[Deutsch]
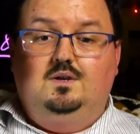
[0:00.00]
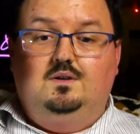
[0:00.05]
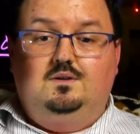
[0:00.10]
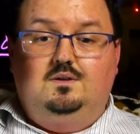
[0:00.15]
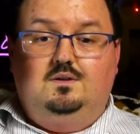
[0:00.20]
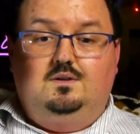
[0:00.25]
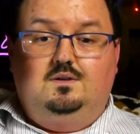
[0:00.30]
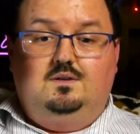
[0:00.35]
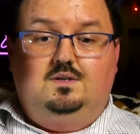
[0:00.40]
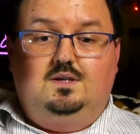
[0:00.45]

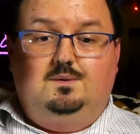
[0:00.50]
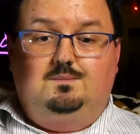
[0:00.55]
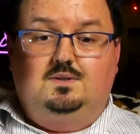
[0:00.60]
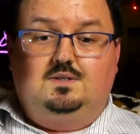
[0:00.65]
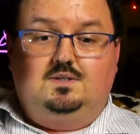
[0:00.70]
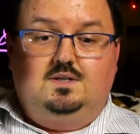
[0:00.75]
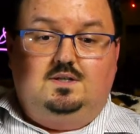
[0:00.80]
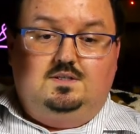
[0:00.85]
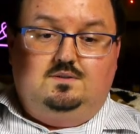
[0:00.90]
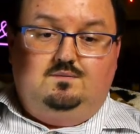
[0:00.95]
ne, ich habe
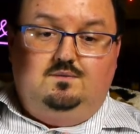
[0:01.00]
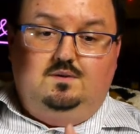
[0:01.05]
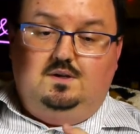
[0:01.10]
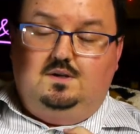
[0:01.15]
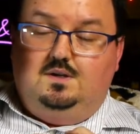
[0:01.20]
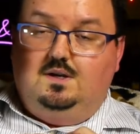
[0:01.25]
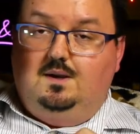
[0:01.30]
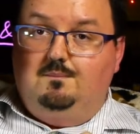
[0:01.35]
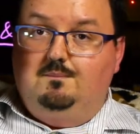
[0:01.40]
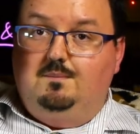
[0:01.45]
jetzt ganz viele
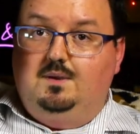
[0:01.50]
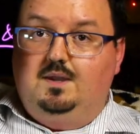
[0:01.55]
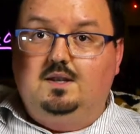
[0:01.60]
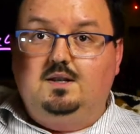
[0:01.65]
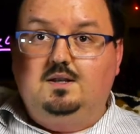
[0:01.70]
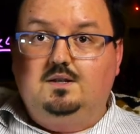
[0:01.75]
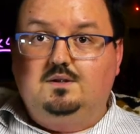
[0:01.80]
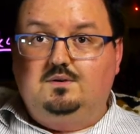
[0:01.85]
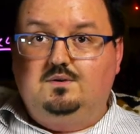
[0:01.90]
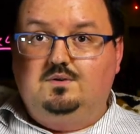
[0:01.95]

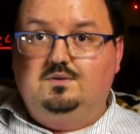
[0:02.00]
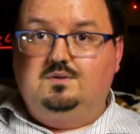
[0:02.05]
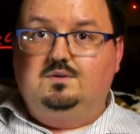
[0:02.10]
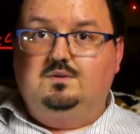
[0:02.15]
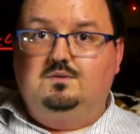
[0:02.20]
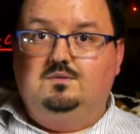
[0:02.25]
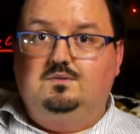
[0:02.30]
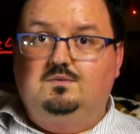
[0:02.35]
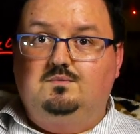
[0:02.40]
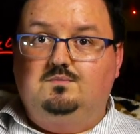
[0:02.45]
Kamele,
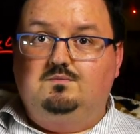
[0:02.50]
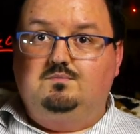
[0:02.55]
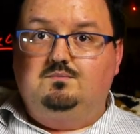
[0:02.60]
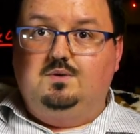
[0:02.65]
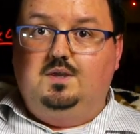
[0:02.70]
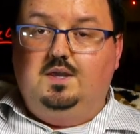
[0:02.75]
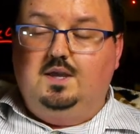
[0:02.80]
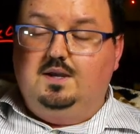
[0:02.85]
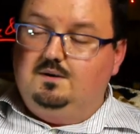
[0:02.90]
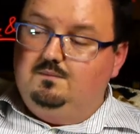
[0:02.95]
Gott,
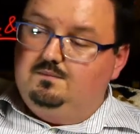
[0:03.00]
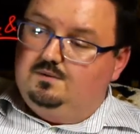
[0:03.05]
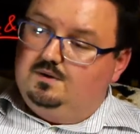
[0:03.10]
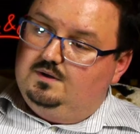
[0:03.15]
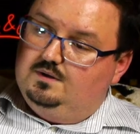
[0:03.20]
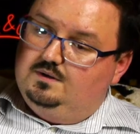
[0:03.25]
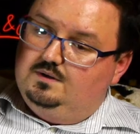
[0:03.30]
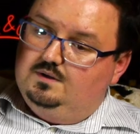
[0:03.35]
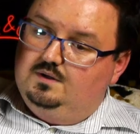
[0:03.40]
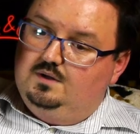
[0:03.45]

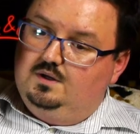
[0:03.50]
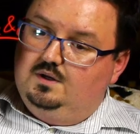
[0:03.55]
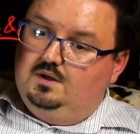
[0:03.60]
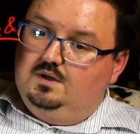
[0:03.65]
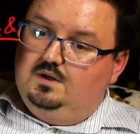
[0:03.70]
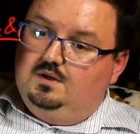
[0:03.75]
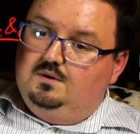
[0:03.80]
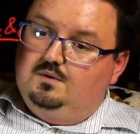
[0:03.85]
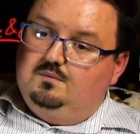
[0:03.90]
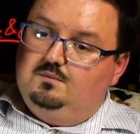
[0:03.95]
hergebracht,
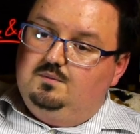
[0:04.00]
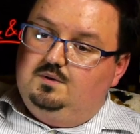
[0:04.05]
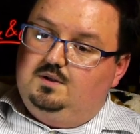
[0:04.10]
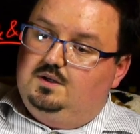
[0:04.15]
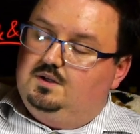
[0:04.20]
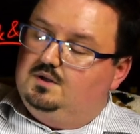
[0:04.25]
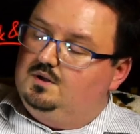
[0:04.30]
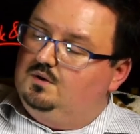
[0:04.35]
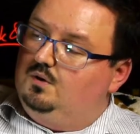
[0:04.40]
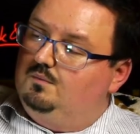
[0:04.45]
mit
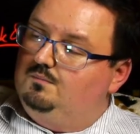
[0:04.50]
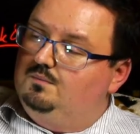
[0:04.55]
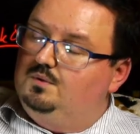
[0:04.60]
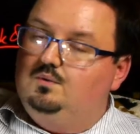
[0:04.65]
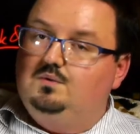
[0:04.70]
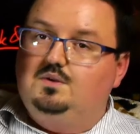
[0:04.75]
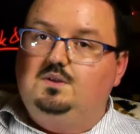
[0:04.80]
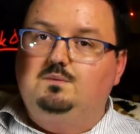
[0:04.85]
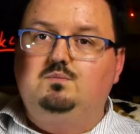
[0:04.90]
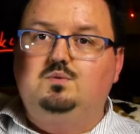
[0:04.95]
denen ich gekommen bin,
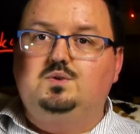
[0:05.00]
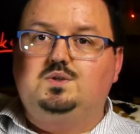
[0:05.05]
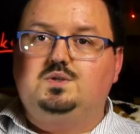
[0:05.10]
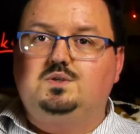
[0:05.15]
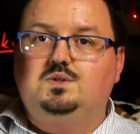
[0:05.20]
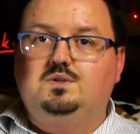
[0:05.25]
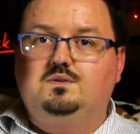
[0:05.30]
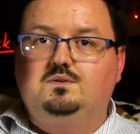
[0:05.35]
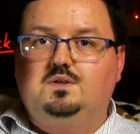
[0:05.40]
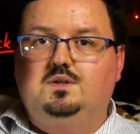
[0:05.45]
und die
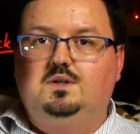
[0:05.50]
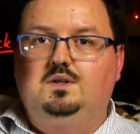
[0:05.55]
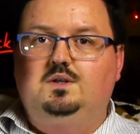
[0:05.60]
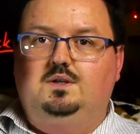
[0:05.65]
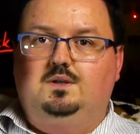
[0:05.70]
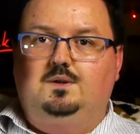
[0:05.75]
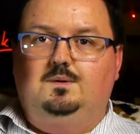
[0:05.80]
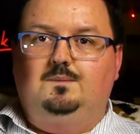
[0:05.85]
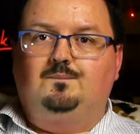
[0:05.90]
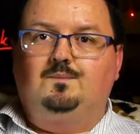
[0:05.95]
müssen
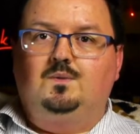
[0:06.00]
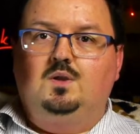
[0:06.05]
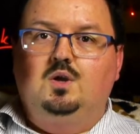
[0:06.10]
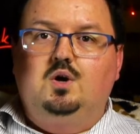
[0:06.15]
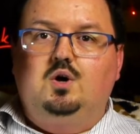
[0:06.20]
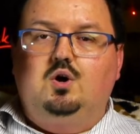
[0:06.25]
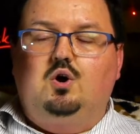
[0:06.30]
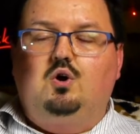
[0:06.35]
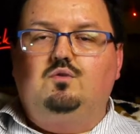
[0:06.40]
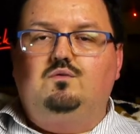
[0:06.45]
trinken.
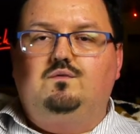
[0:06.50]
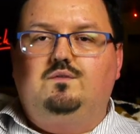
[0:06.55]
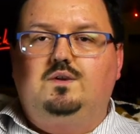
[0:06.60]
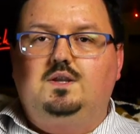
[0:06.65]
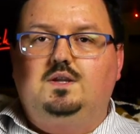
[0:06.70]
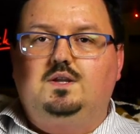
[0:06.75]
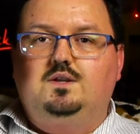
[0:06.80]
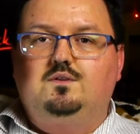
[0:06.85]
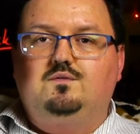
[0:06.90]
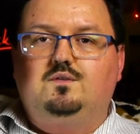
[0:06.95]
Und wenn
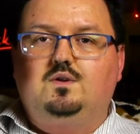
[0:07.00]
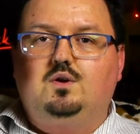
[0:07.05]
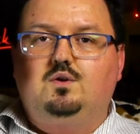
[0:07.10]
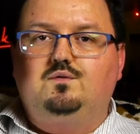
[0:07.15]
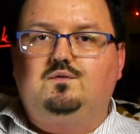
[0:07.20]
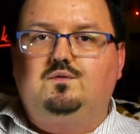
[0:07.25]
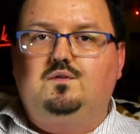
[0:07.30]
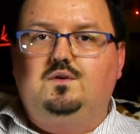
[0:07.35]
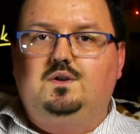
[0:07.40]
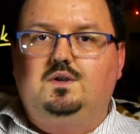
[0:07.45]
ich eine Frau
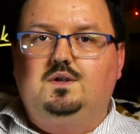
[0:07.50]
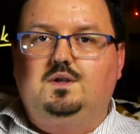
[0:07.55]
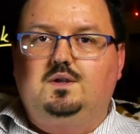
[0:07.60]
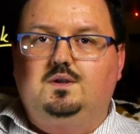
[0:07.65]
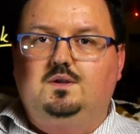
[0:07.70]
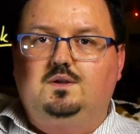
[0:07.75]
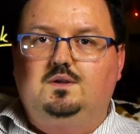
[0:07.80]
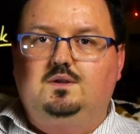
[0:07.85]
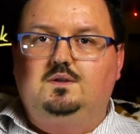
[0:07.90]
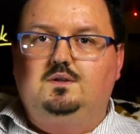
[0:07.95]
finde,
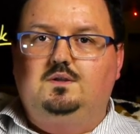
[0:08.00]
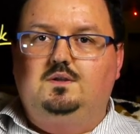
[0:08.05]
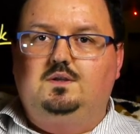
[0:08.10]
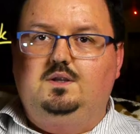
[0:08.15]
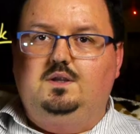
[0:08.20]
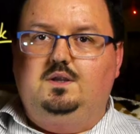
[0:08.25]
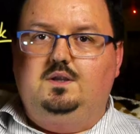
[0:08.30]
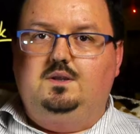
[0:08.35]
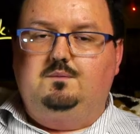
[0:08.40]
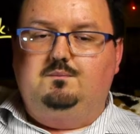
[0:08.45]

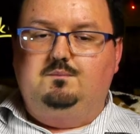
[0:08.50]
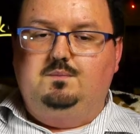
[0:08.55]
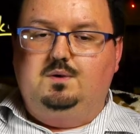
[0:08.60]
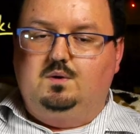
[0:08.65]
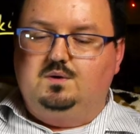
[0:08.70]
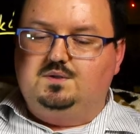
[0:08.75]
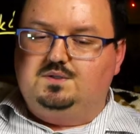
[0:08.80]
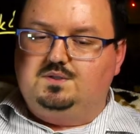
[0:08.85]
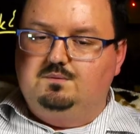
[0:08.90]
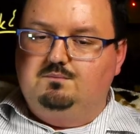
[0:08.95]
die mir
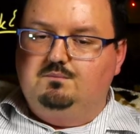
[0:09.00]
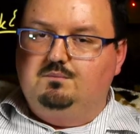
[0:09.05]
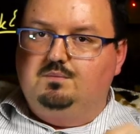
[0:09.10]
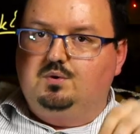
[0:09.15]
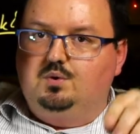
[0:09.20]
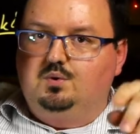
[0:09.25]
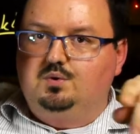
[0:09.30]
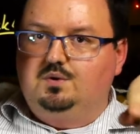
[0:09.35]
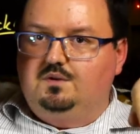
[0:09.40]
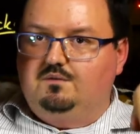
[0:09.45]
aus dem
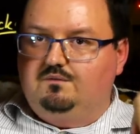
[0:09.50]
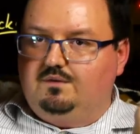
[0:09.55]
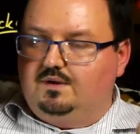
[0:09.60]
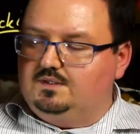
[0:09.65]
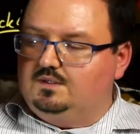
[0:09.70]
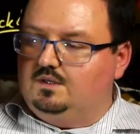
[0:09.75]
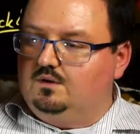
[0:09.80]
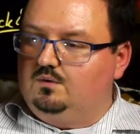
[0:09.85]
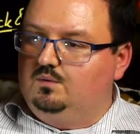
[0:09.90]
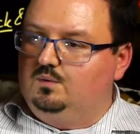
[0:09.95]
Brunnen
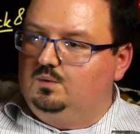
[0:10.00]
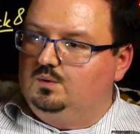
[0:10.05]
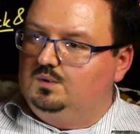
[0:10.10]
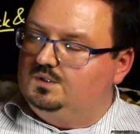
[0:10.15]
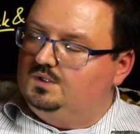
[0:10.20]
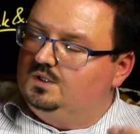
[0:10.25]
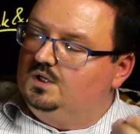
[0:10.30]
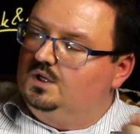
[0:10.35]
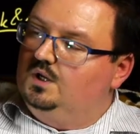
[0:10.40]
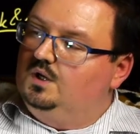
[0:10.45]
Wasser
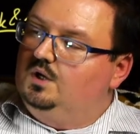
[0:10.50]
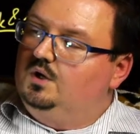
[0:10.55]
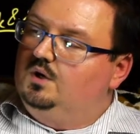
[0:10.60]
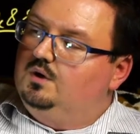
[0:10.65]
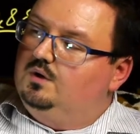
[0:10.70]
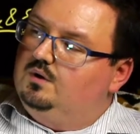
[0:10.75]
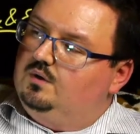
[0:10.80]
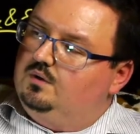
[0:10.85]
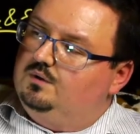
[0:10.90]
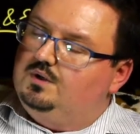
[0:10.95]
holt
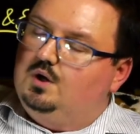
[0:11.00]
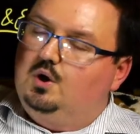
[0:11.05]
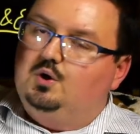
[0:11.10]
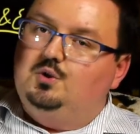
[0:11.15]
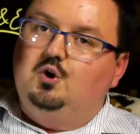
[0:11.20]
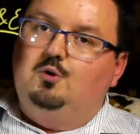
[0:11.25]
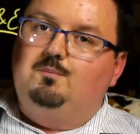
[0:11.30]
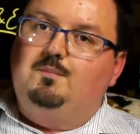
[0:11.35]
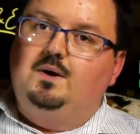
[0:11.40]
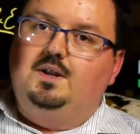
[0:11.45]
und auch
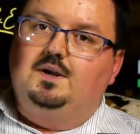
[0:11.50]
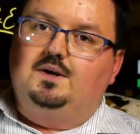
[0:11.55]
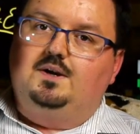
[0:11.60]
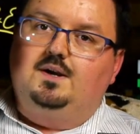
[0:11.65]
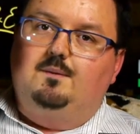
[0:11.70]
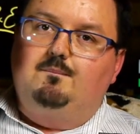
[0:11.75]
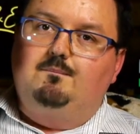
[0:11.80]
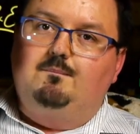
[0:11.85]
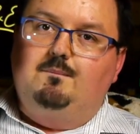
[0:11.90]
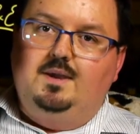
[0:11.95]
noch meine
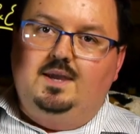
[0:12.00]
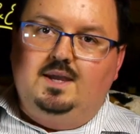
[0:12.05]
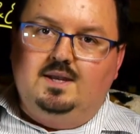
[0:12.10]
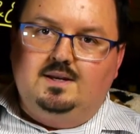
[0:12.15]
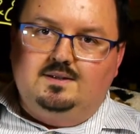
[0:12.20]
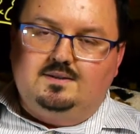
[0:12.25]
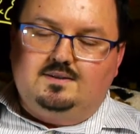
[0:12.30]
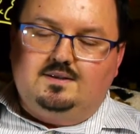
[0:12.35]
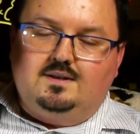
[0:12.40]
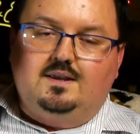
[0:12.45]

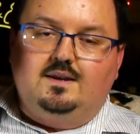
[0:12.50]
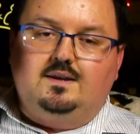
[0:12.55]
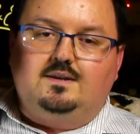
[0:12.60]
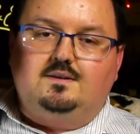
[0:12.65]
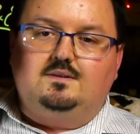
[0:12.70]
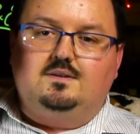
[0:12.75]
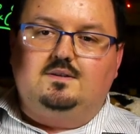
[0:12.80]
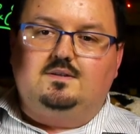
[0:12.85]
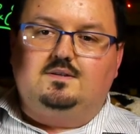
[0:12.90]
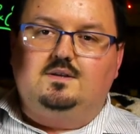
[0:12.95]
Kamele
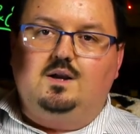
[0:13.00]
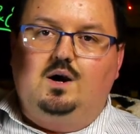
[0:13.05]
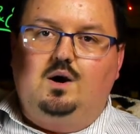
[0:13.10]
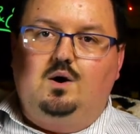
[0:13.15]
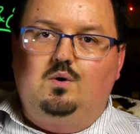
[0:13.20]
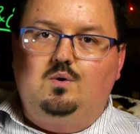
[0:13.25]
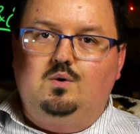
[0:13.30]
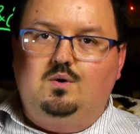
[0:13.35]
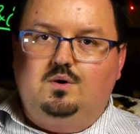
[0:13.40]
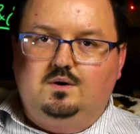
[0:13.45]
tränkt, dass die
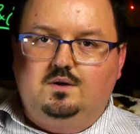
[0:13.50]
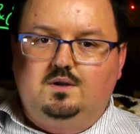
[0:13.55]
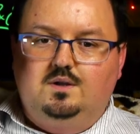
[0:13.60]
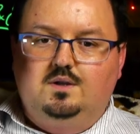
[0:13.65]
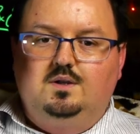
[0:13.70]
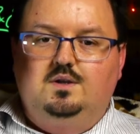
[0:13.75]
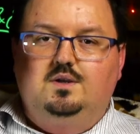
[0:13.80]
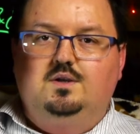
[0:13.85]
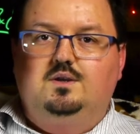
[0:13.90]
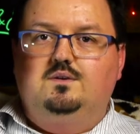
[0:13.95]
auch
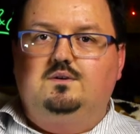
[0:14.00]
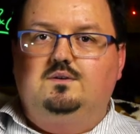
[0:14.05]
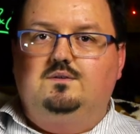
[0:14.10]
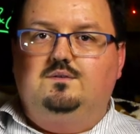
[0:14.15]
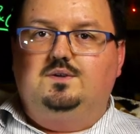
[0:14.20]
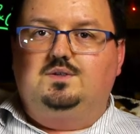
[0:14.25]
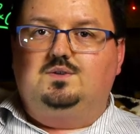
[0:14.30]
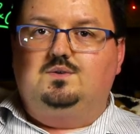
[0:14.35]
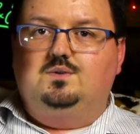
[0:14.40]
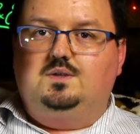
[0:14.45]

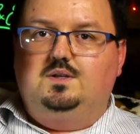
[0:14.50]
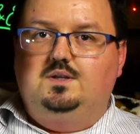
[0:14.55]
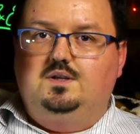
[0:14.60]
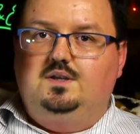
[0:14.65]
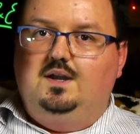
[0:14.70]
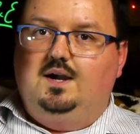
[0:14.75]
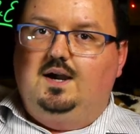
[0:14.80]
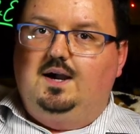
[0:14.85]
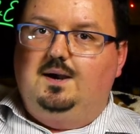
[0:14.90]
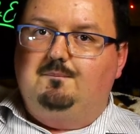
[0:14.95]
was zu
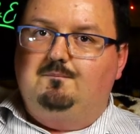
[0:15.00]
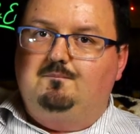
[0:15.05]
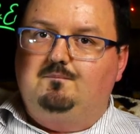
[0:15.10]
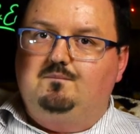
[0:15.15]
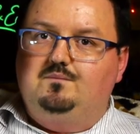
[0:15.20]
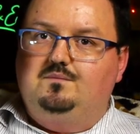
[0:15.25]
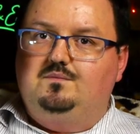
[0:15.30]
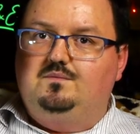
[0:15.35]
trinken haben,